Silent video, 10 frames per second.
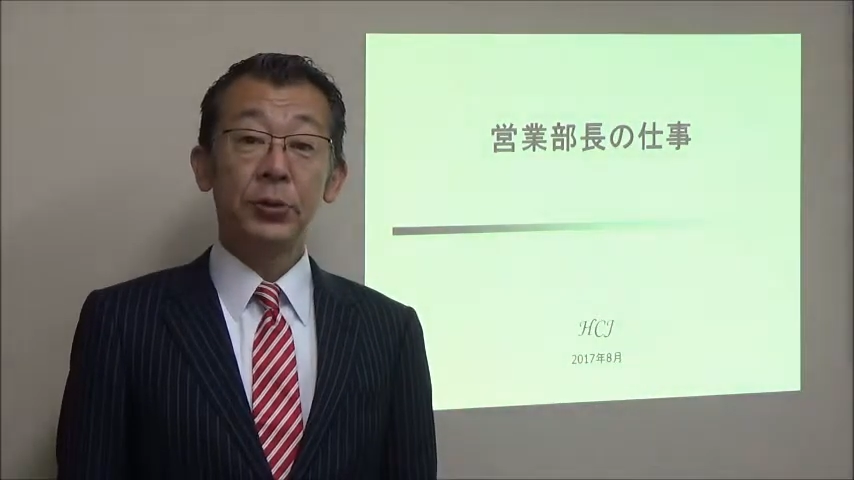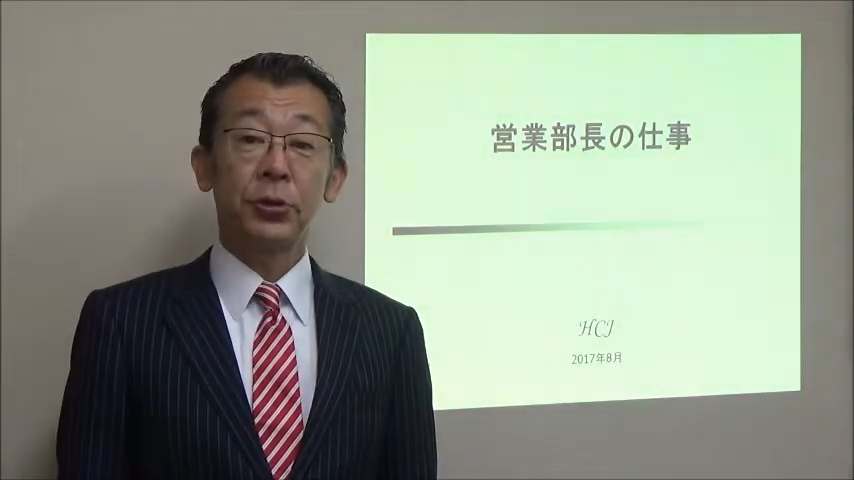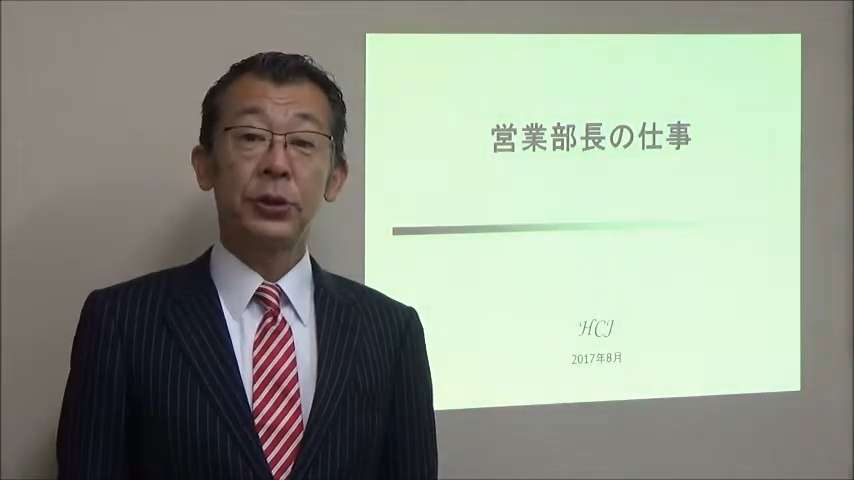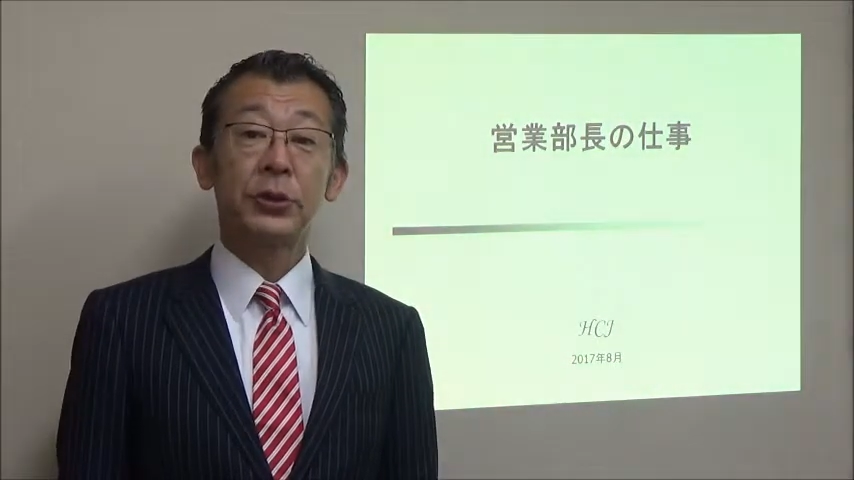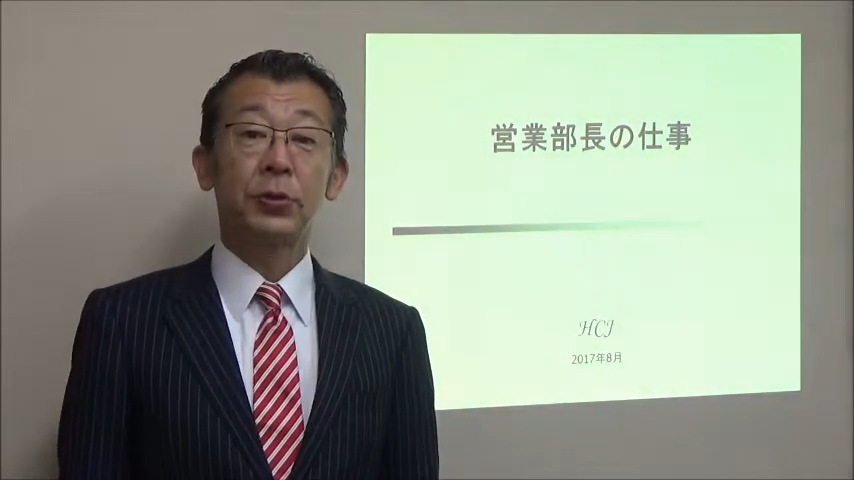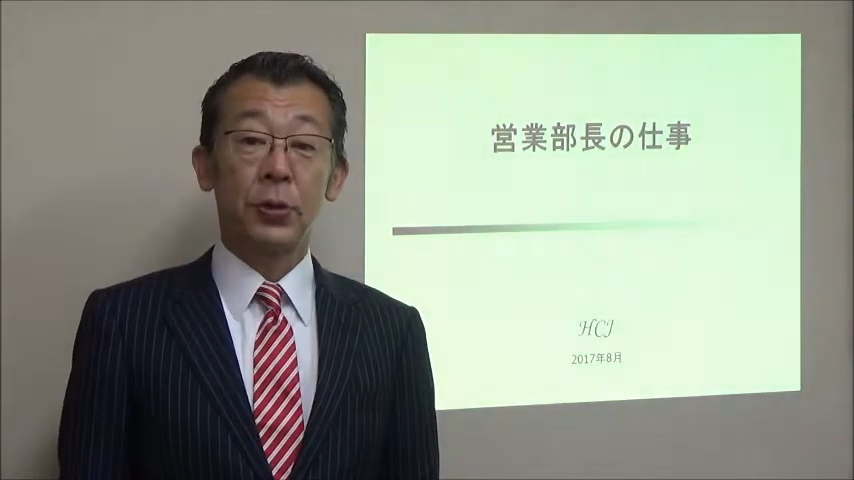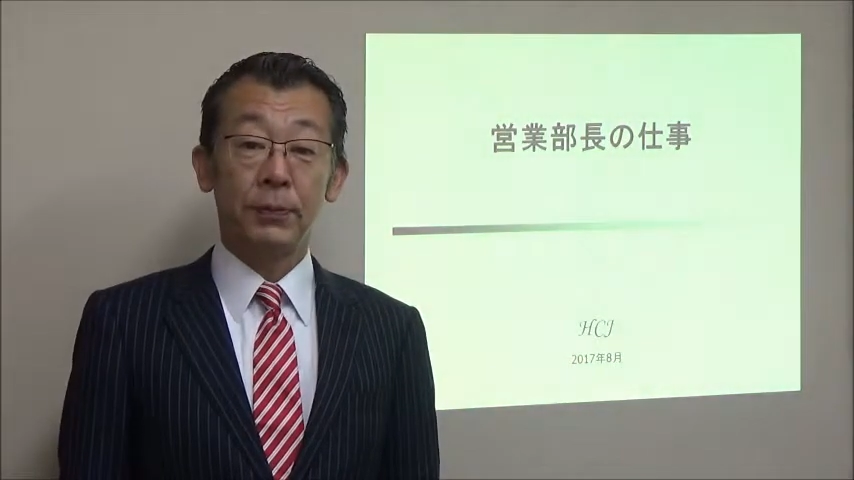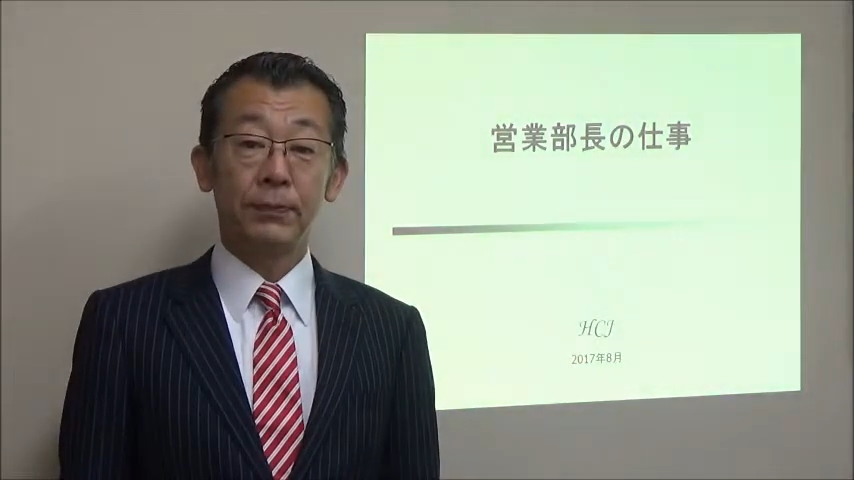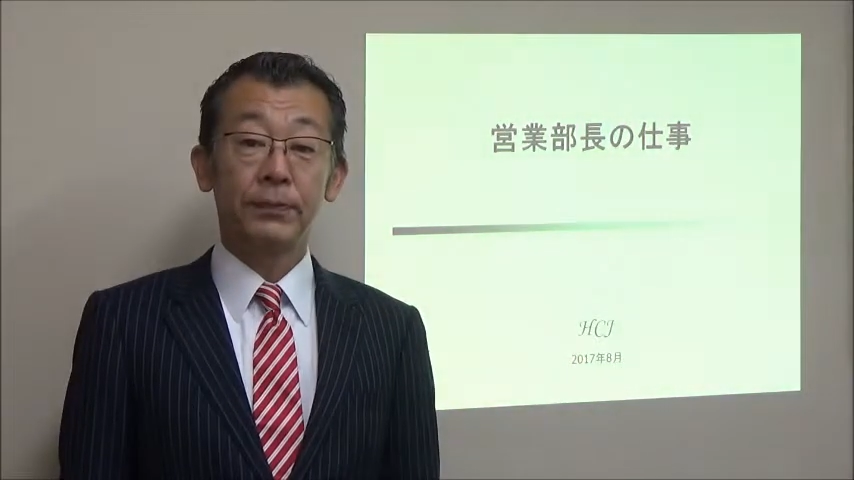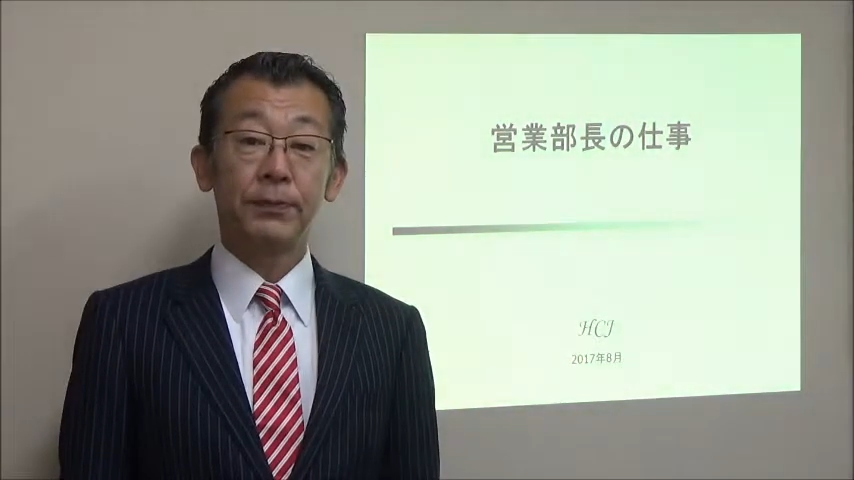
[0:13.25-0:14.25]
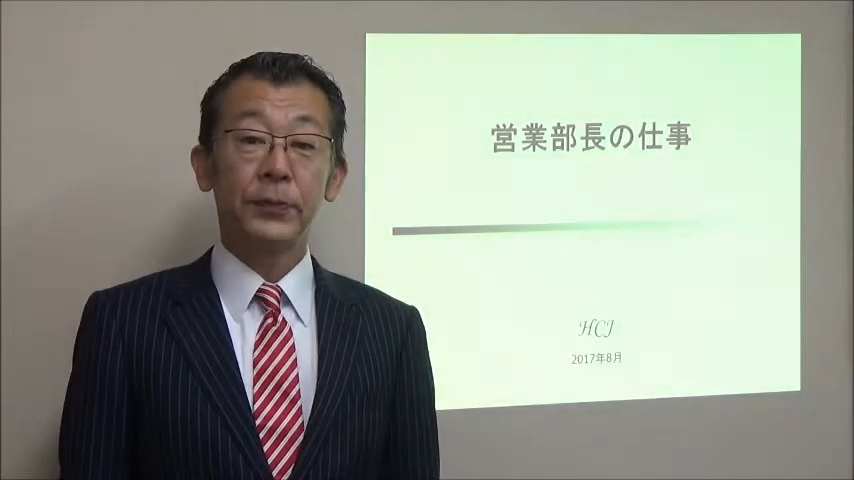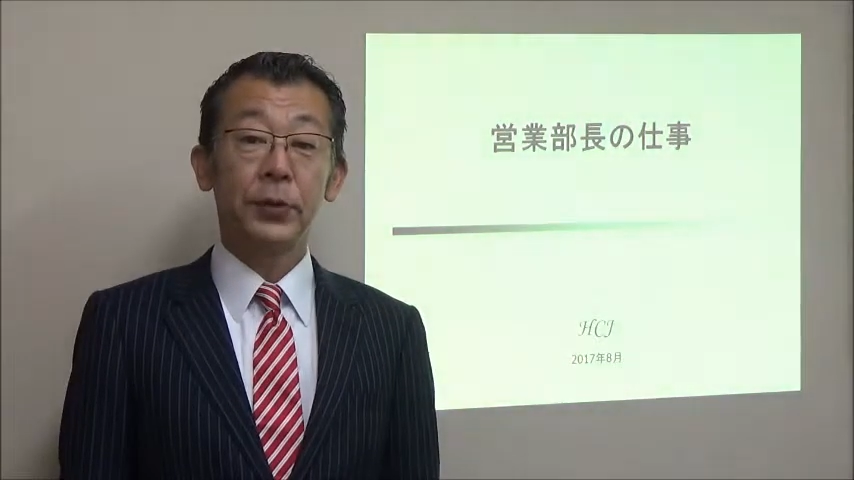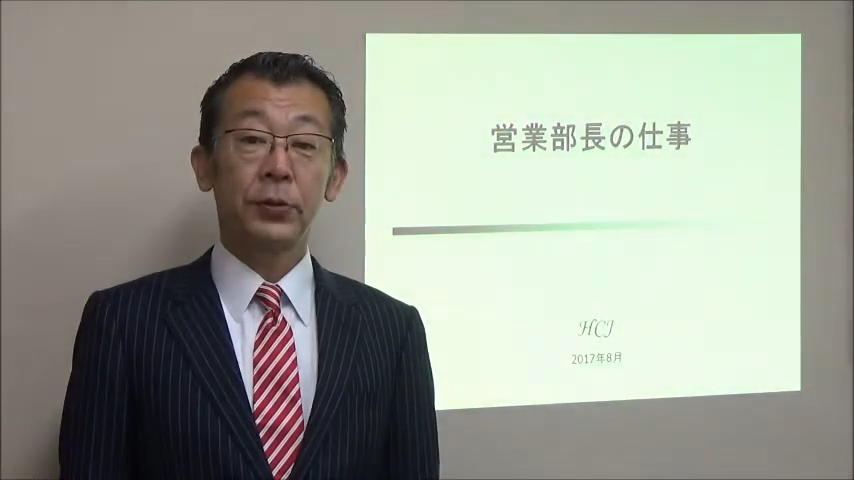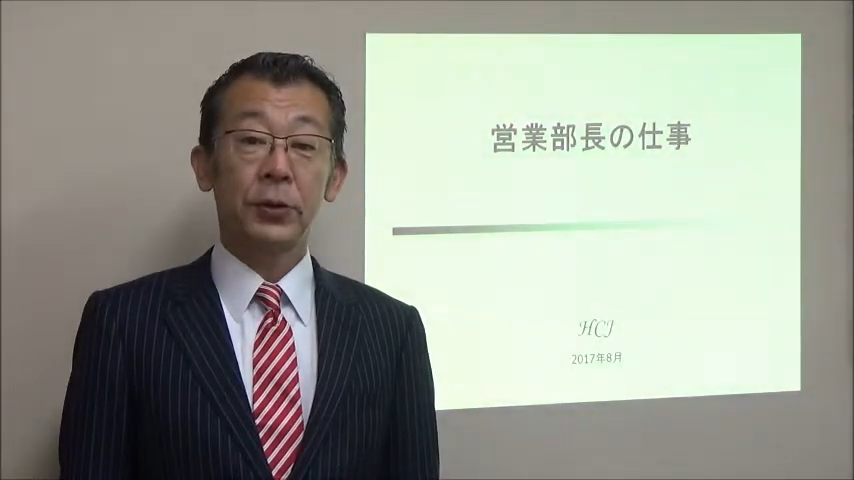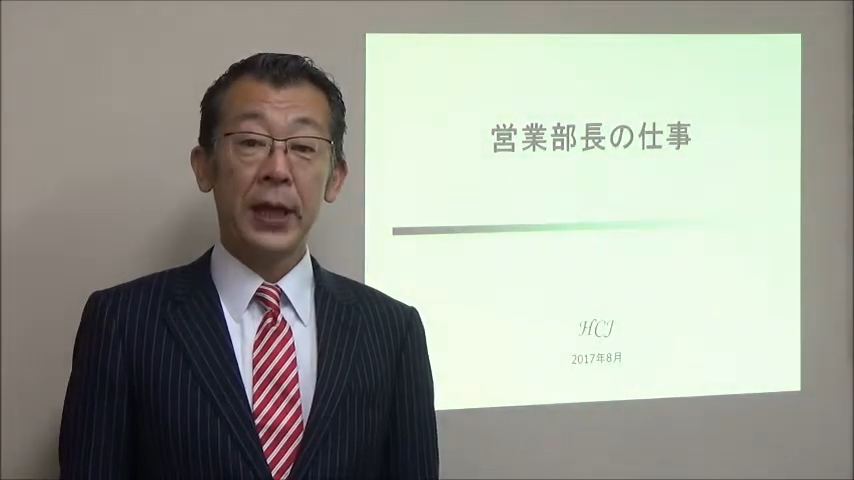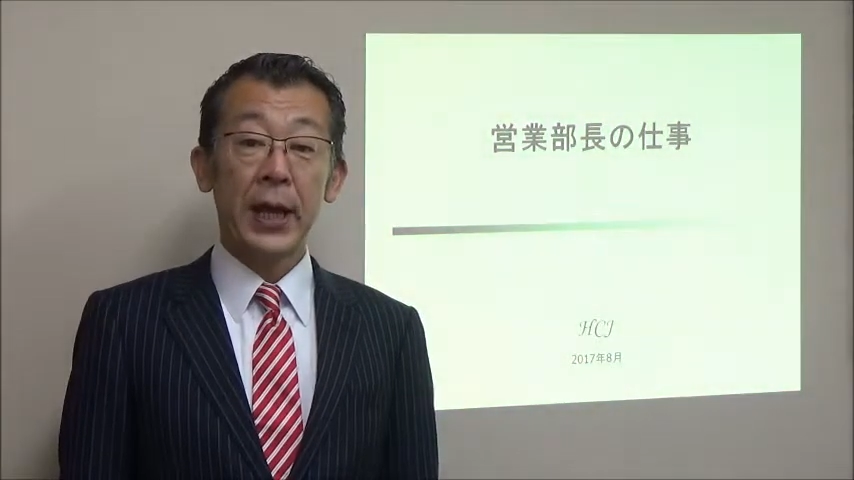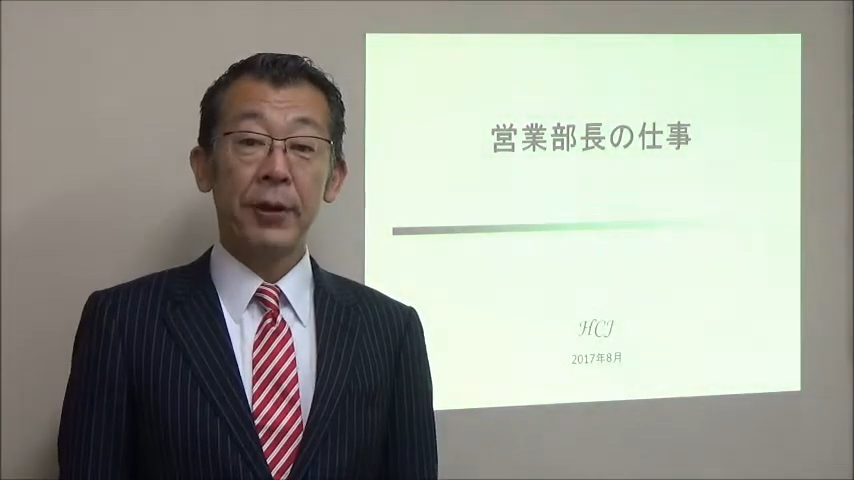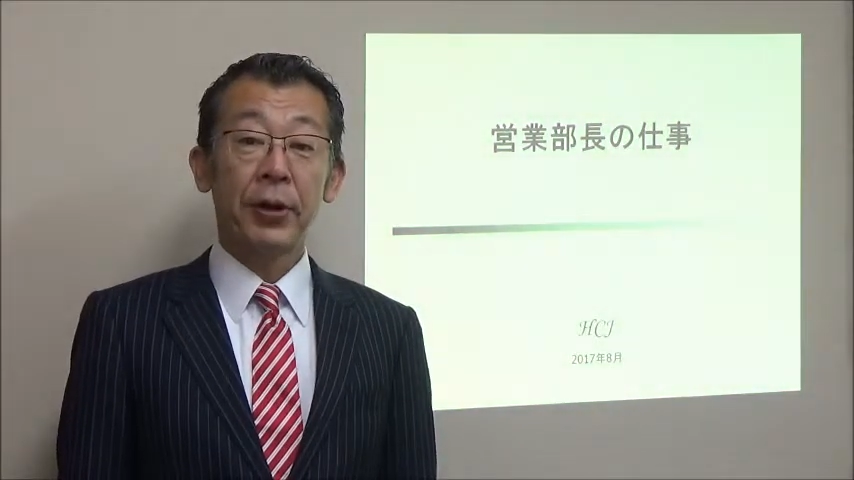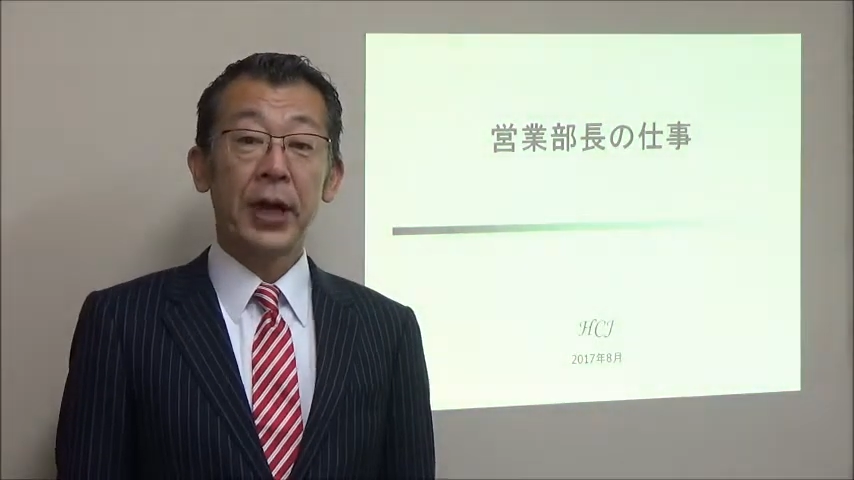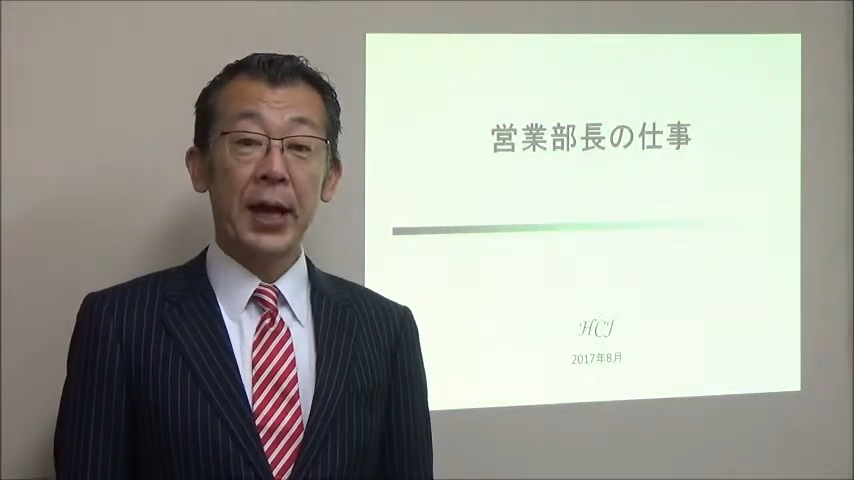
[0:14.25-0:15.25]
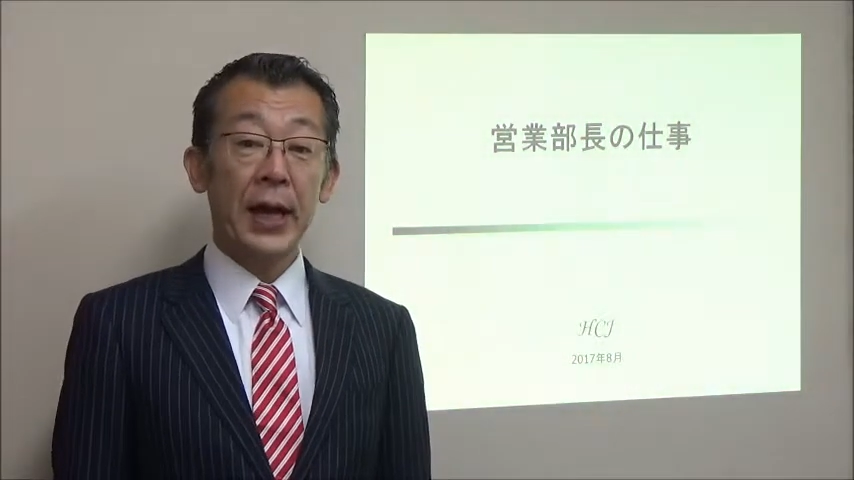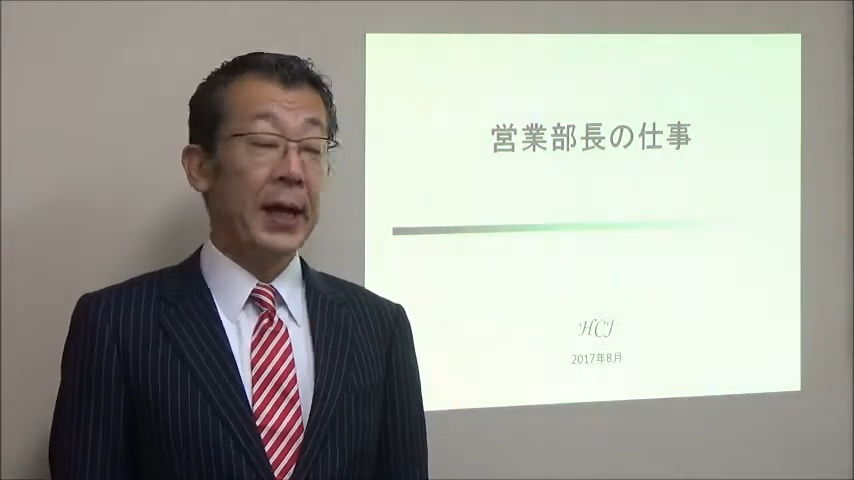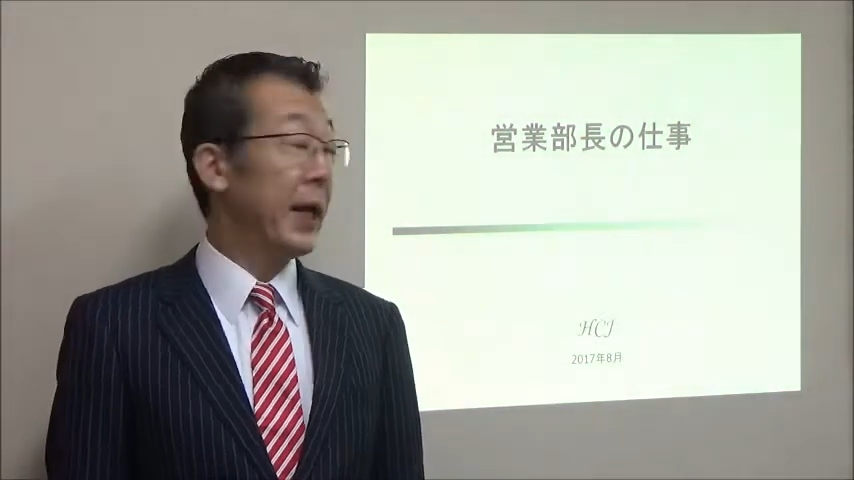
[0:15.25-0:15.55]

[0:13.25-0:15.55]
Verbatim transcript: 長の仕事ということでこれから、